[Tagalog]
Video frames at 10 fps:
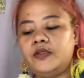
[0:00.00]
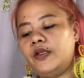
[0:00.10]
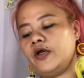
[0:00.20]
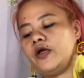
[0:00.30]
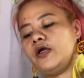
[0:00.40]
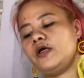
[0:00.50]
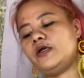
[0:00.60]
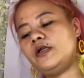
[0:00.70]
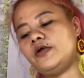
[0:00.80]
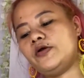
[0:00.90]
There,
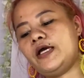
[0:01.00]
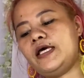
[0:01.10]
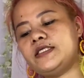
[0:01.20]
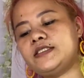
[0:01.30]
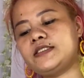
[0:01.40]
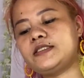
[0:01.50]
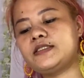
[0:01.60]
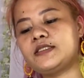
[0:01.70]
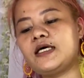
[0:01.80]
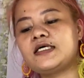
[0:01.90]
there is
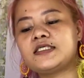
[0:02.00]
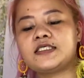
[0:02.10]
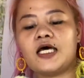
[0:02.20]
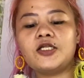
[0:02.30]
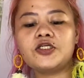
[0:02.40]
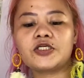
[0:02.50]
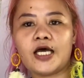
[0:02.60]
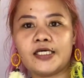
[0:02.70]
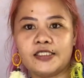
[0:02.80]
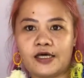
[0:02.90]

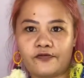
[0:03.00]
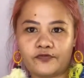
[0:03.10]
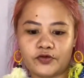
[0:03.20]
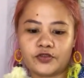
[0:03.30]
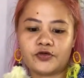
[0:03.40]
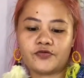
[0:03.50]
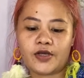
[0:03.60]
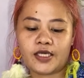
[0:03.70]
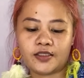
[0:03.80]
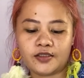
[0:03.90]
sunshine after the
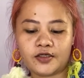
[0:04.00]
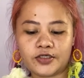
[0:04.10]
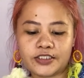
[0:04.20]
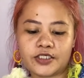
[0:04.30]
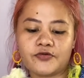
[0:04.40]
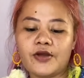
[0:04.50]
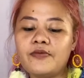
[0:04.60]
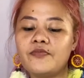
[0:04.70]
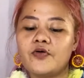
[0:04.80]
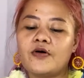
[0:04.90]
rain. There is a
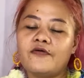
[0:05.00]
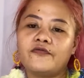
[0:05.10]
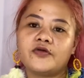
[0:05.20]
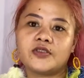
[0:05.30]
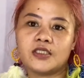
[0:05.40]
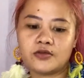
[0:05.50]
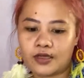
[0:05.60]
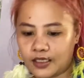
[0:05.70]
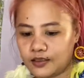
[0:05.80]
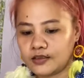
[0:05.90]
rainbow after the
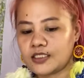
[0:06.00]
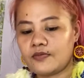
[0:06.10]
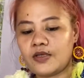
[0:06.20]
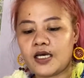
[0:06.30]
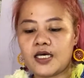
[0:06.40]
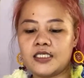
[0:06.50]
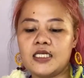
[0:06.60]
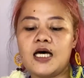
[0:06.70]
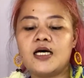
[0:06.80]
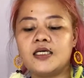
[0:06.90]
rain. Sabi nga
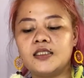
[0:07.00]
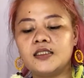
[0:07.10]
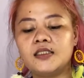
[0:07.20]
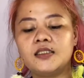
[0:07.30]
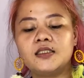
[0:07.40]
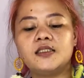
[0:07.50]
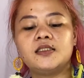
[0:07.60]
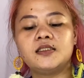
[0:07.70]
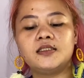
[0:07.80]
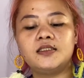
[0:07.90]
nila.
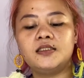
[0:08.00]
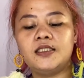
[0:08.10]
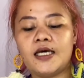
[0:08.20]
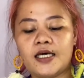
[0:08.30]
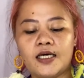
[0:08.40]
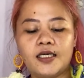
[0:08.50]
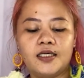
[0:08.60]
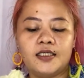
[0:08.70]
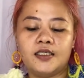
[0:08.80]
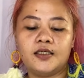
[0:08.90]
Na
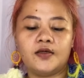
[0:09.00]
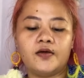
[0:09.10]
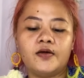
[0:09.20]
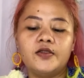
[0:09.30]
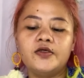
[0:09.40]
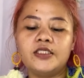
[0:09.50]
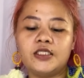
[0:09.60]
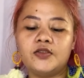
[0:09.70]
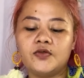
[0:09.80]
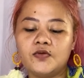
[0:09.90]
all you need
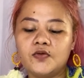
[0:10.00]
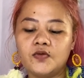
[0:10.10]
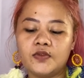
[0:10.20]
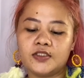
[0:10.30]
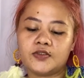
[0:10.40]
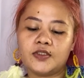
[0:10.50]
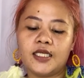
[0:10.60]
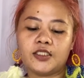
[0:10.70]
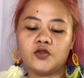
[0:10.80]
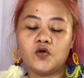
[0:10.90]
to do is to
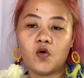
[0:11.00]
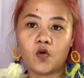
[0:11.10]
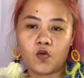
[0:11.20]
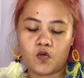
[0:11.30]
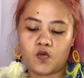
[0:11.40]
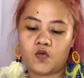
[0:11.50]
let go